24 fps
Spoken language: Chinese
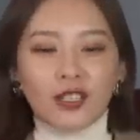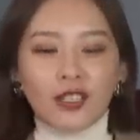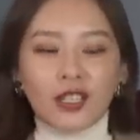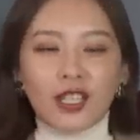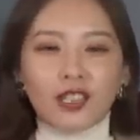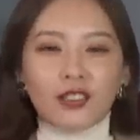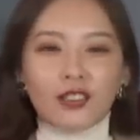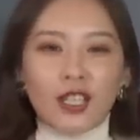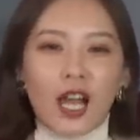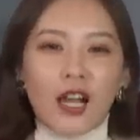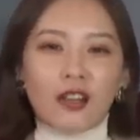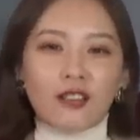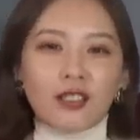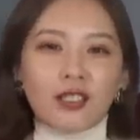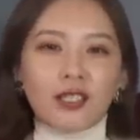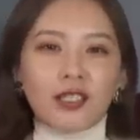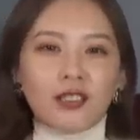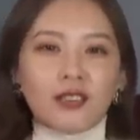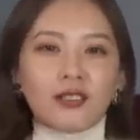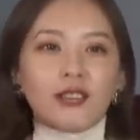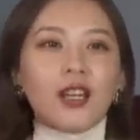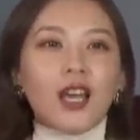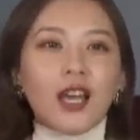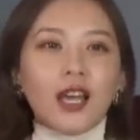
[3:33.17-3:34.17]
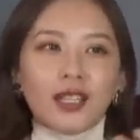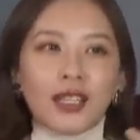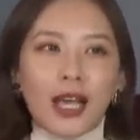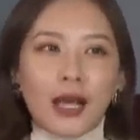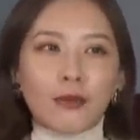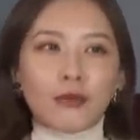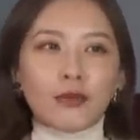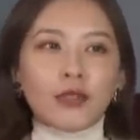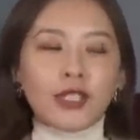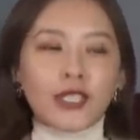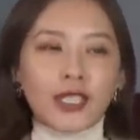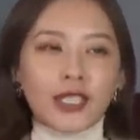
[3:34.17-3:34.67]
那个唐晶，
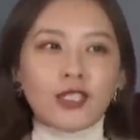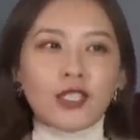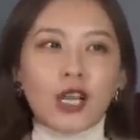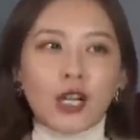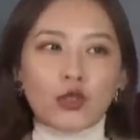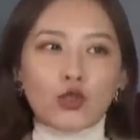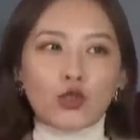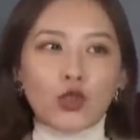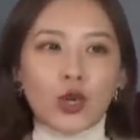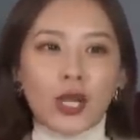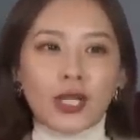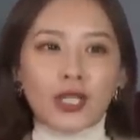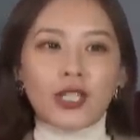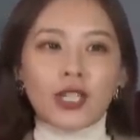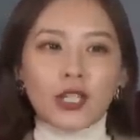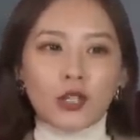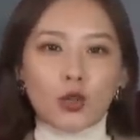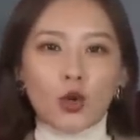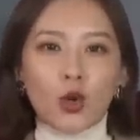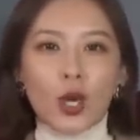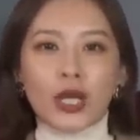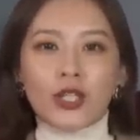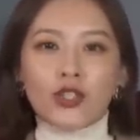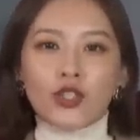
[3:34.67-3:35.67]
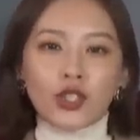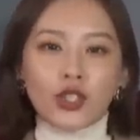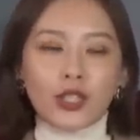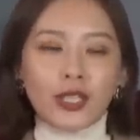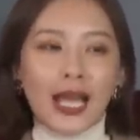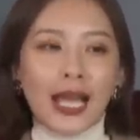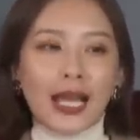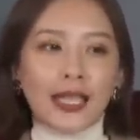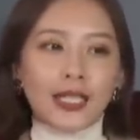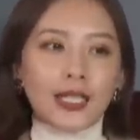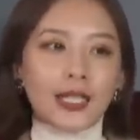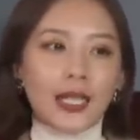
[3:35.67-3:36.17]
她不是经常穿这个款式的
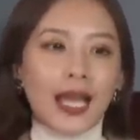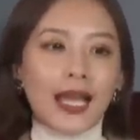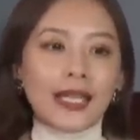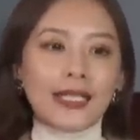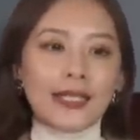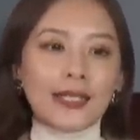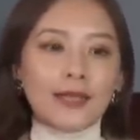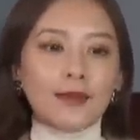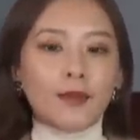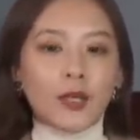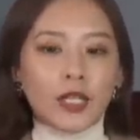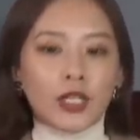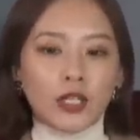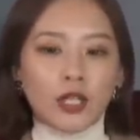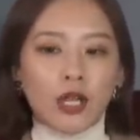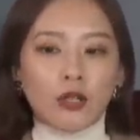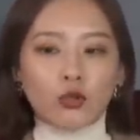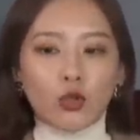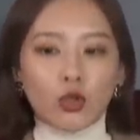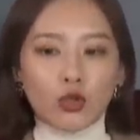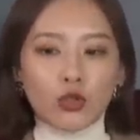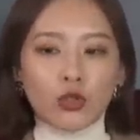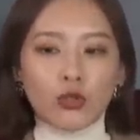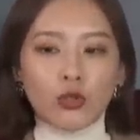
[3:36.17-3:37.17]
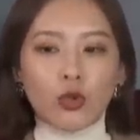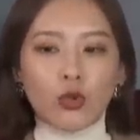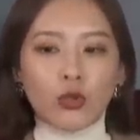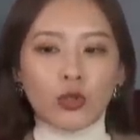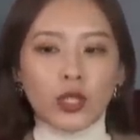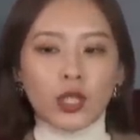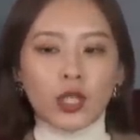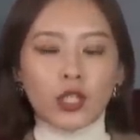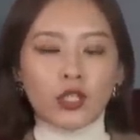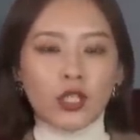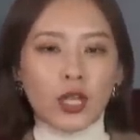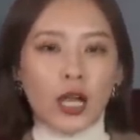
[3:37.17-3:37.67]
大衣，她基本上都是用
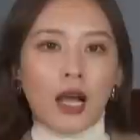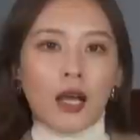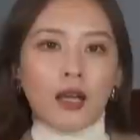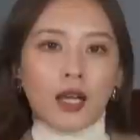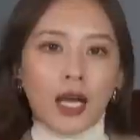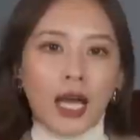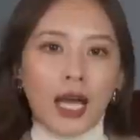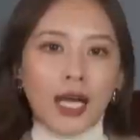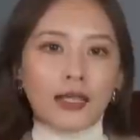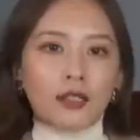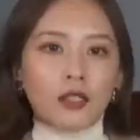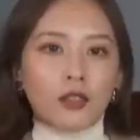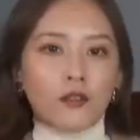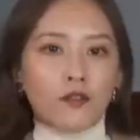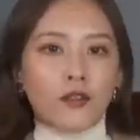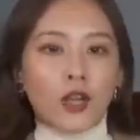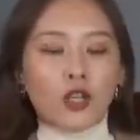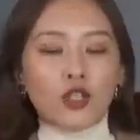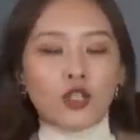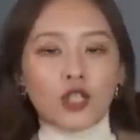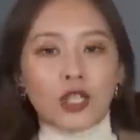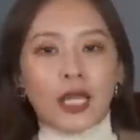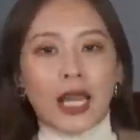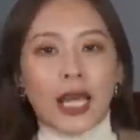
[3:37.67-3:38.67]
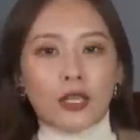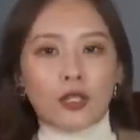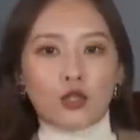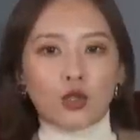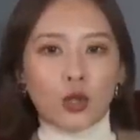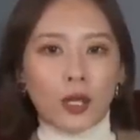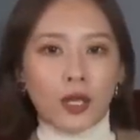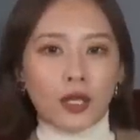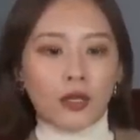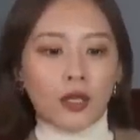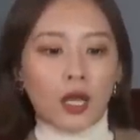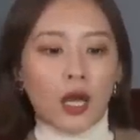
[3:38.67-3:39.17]
一个敞开的方式来
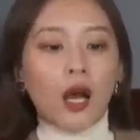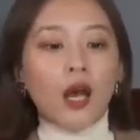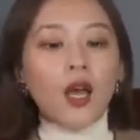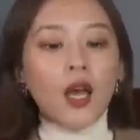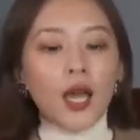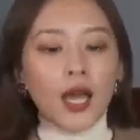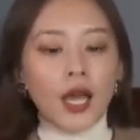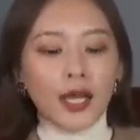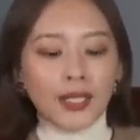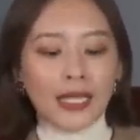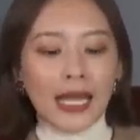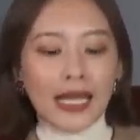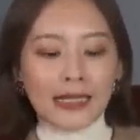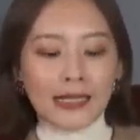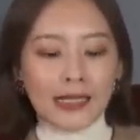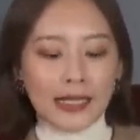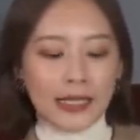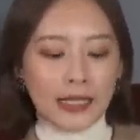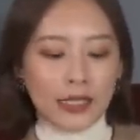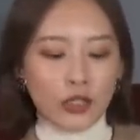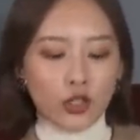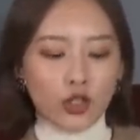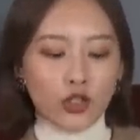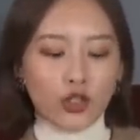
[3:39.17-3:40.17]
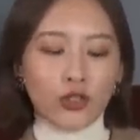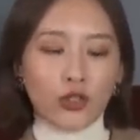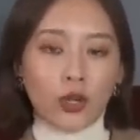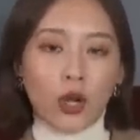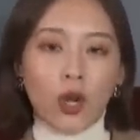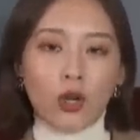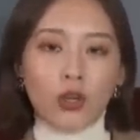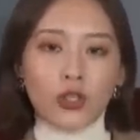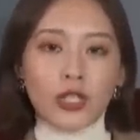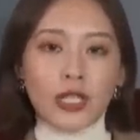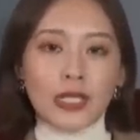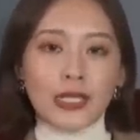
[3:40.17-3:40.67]
穿的。但其实
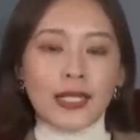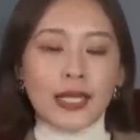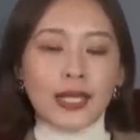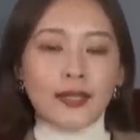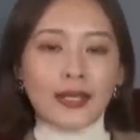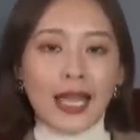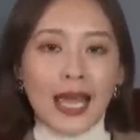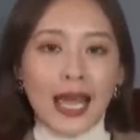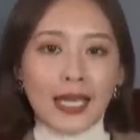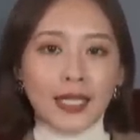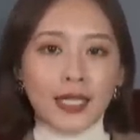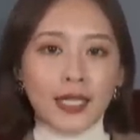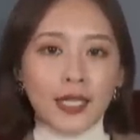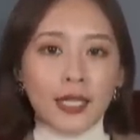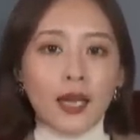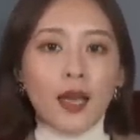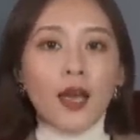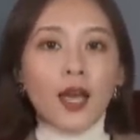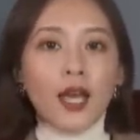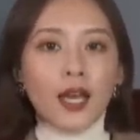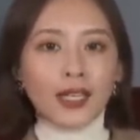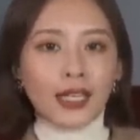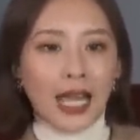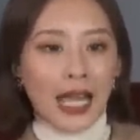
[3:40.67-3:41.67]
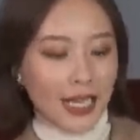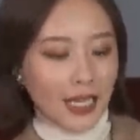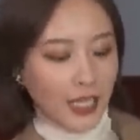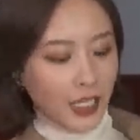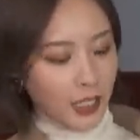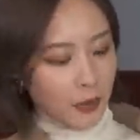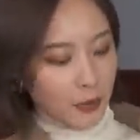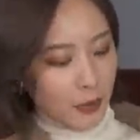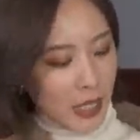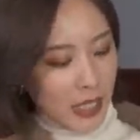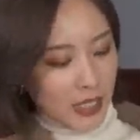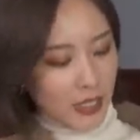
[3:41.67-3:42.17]
哦，这件大衣，它
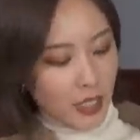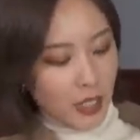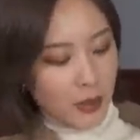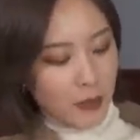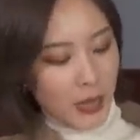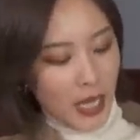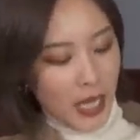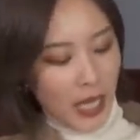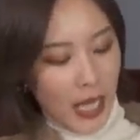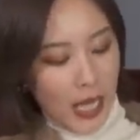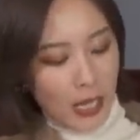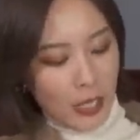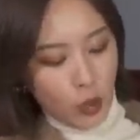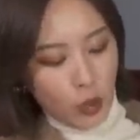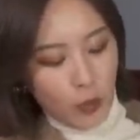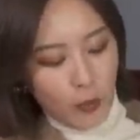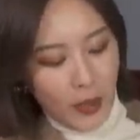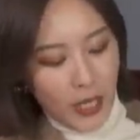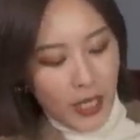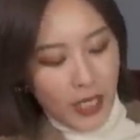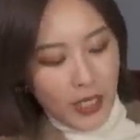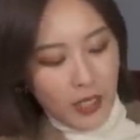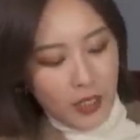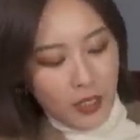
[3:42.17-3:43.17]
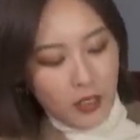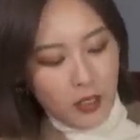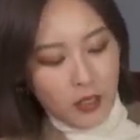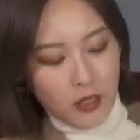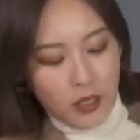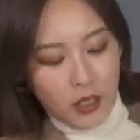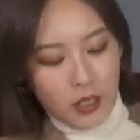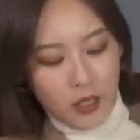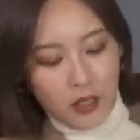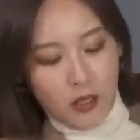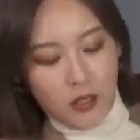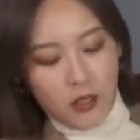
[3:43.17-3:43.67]
里面这边还有配一个
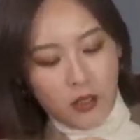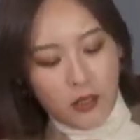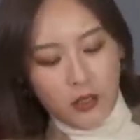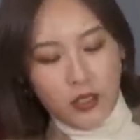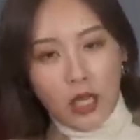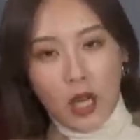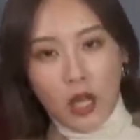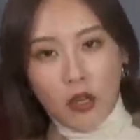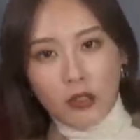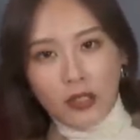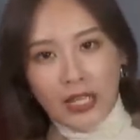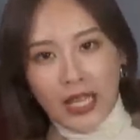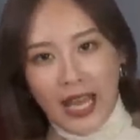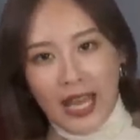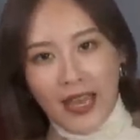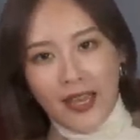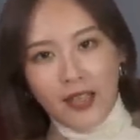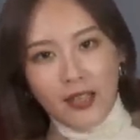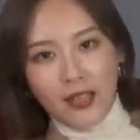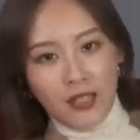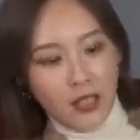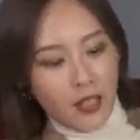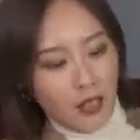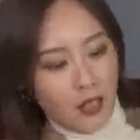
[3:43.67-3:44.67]
这个腰带。